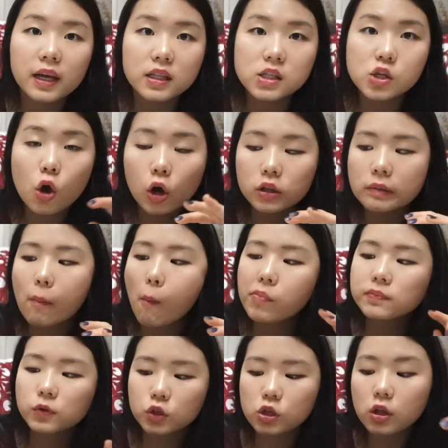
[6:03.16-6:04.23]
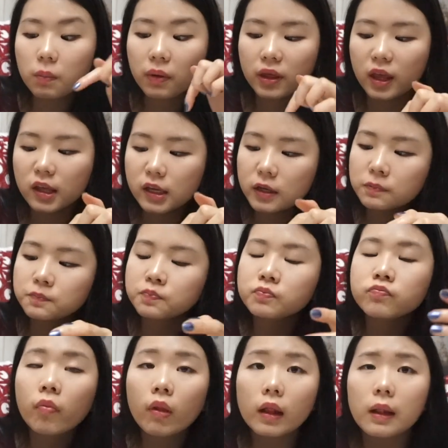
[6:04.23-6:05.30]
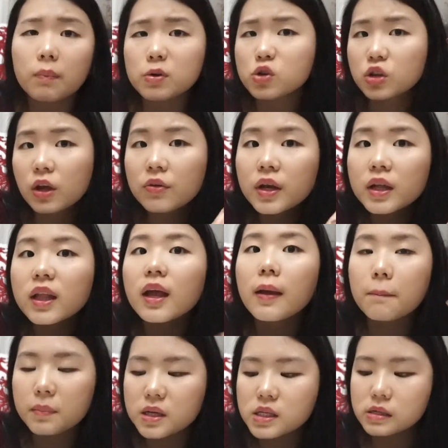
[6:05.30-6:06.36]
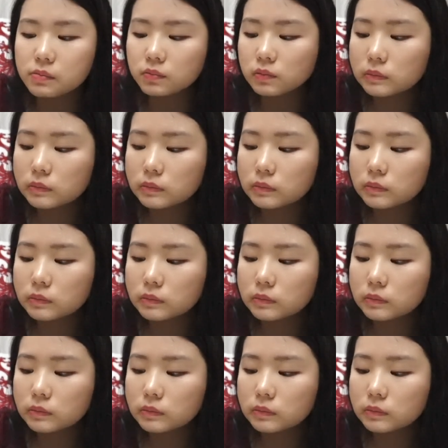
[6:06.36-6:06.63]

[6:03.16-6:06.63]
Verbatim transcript: It's On. Entonces lo pedí ahí la persona viene en bici.